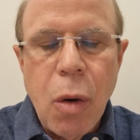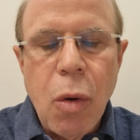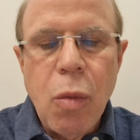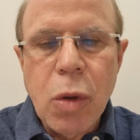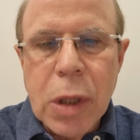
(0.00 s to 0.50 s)

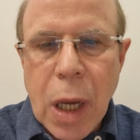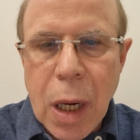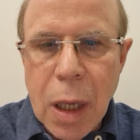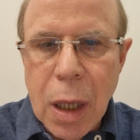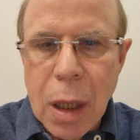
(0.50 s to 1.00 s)

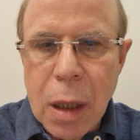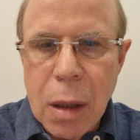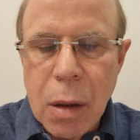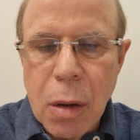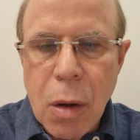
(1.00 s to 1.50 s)
ومتخلق
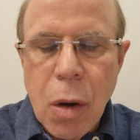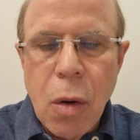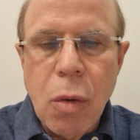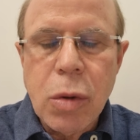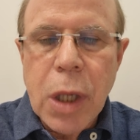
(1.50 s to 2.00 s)

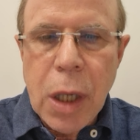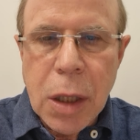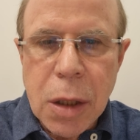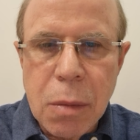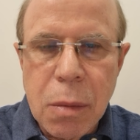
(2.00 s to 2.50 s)

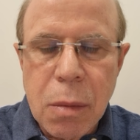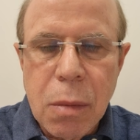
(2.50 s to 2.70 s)
وتيحشم